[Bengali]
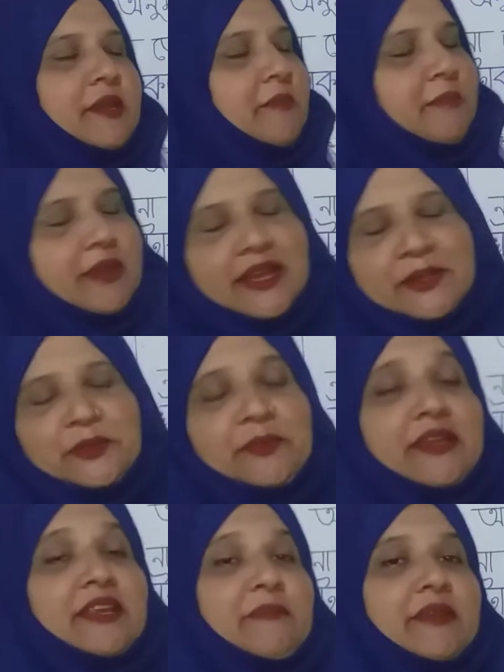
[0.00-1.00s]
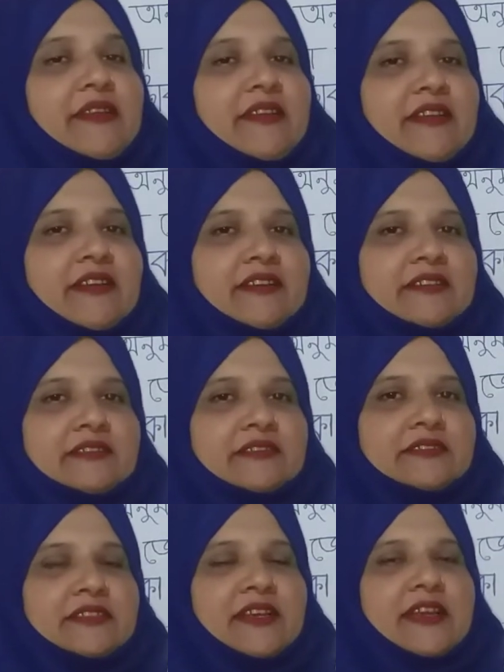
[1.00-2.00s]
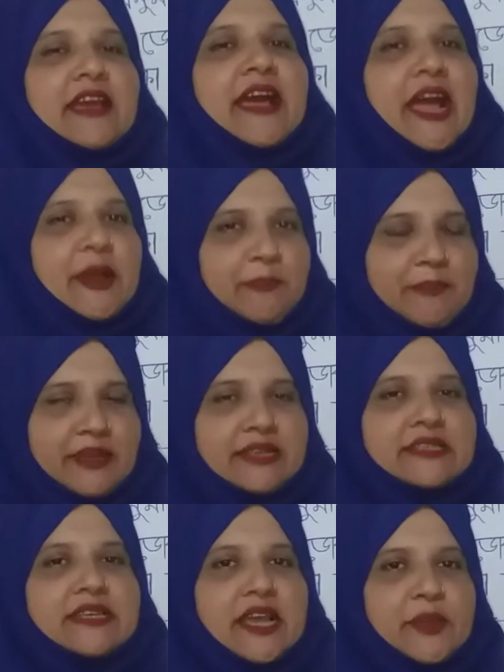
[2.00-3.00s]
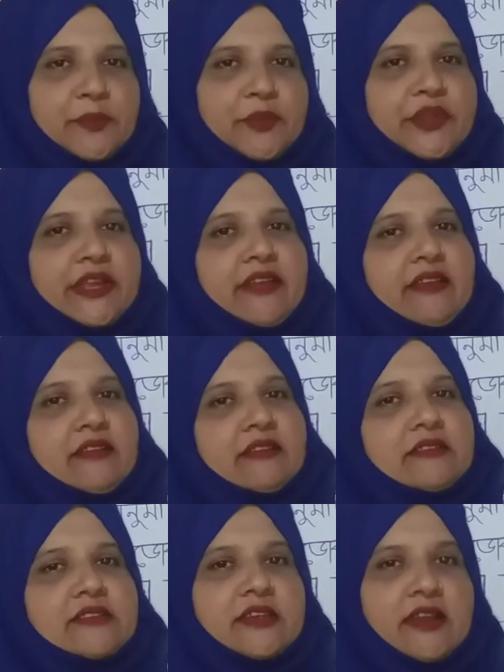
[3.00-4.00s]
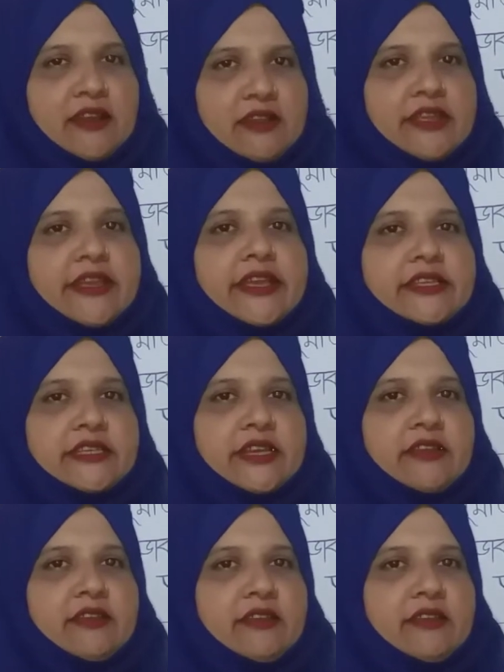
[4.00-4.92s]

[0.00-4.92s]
বেয়াদবি নেবেন না আপনি সাইনবোর্ডে যা লিখেছেন